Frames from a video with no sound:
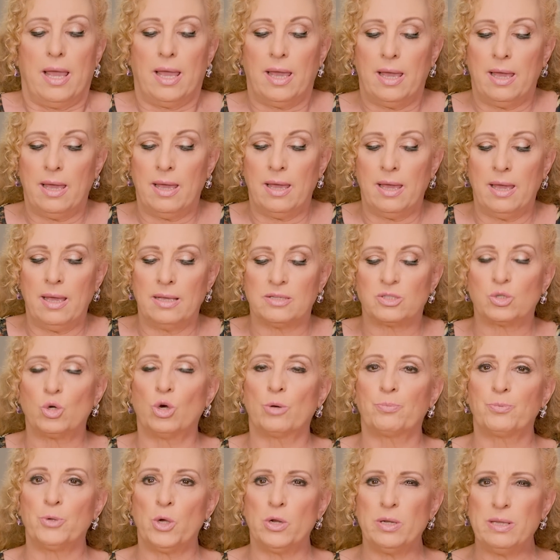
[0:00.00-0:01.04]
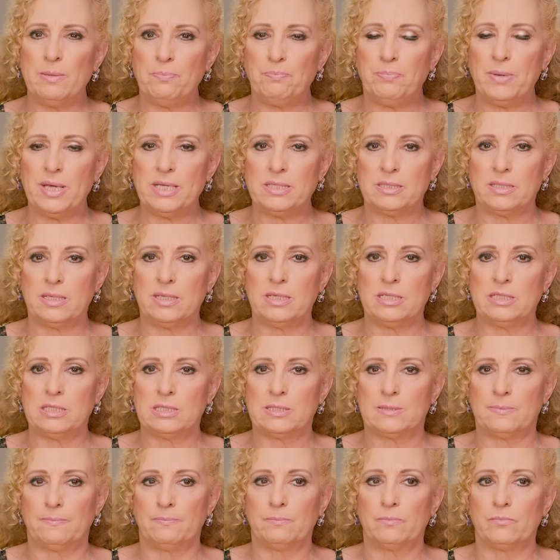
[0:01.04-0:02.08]
Eh, escorpión y
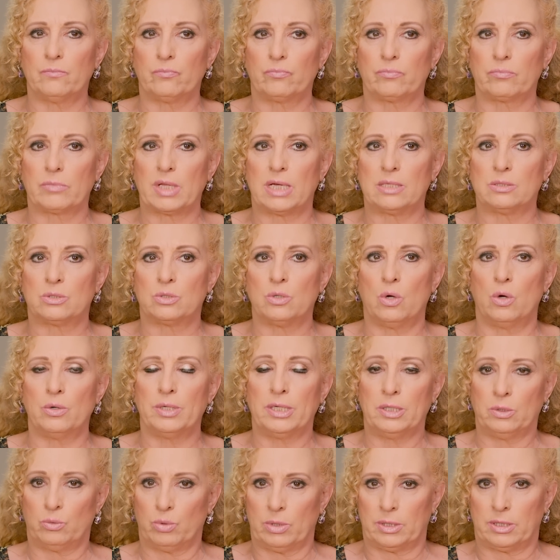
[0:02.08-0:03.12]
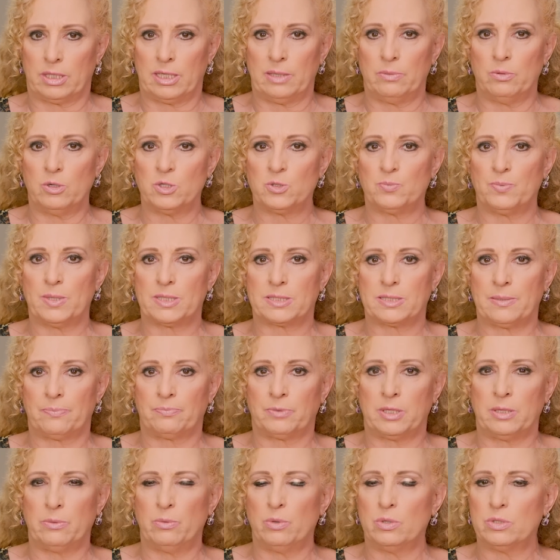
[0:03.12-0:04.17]
Pisces son intuitivos,
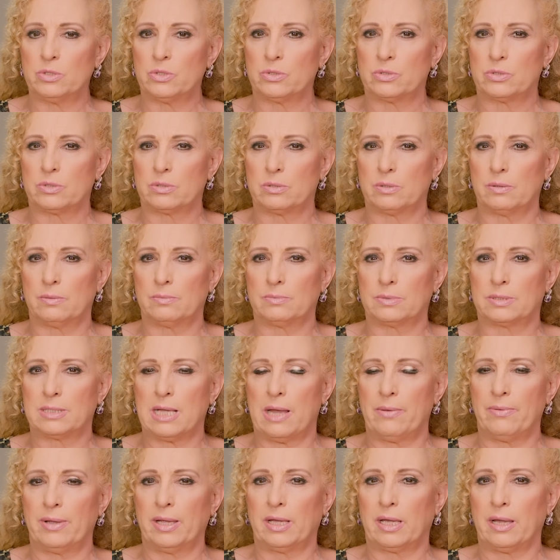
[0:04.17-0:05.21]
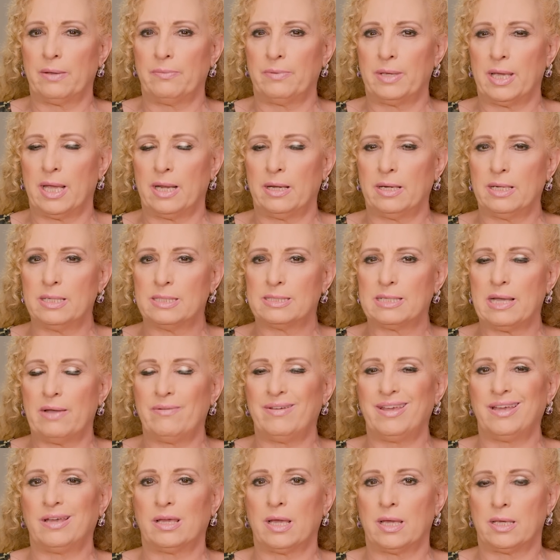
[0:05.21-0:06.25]
perceptivos, saben qué viene,
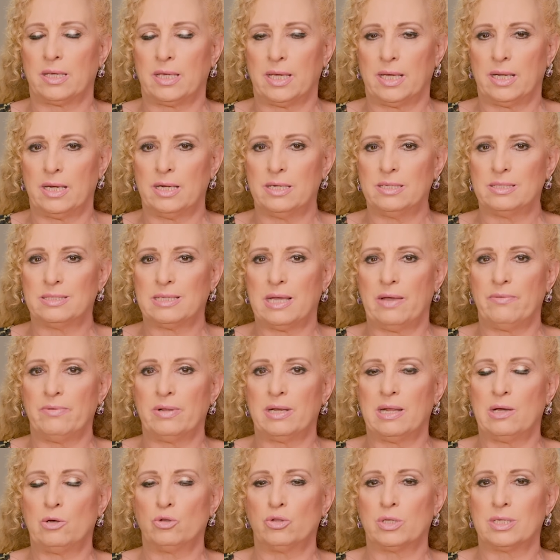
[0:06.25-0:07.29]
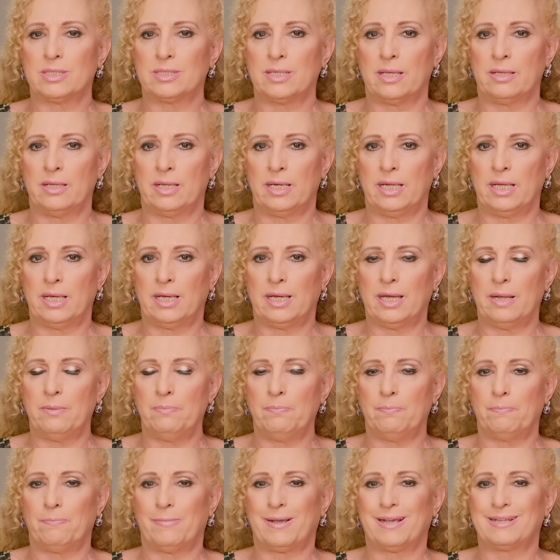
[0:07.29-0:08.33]
saben qué quieren, saben a dónde se
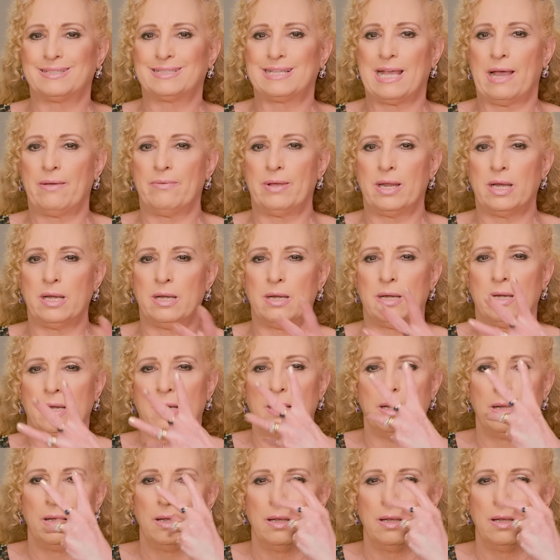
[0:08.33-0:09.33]
dirigen, saben